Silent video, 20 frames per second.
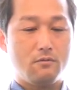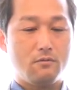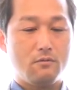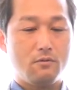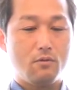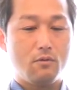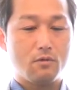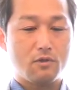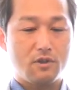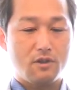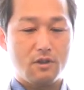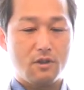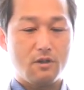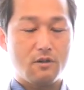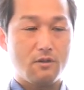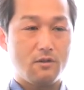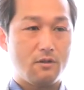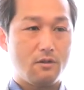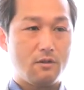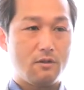同期
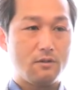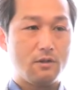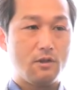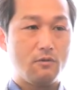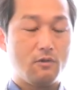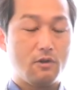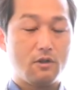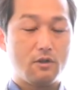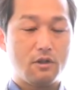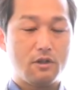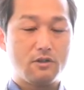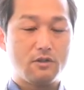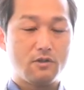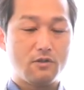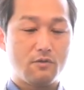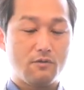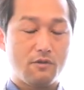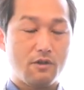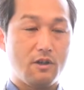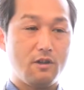やあるいは練
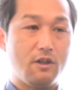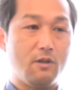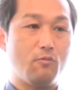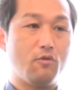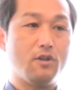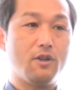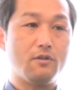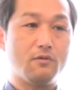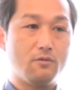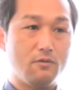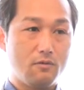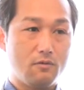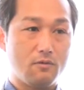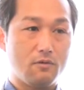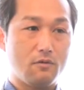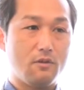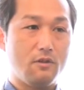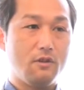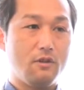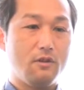習生でもな
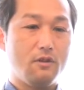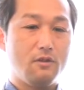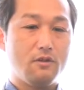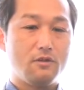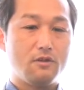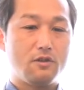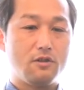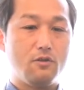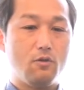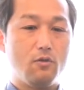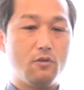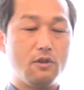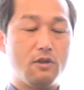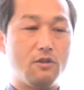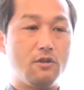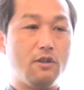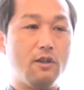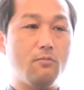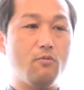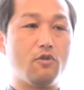く指導
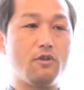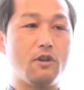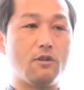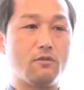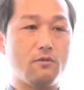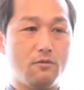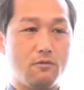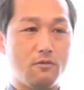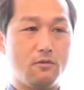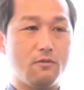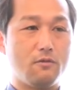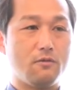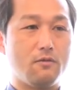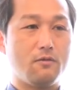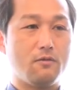員でもなく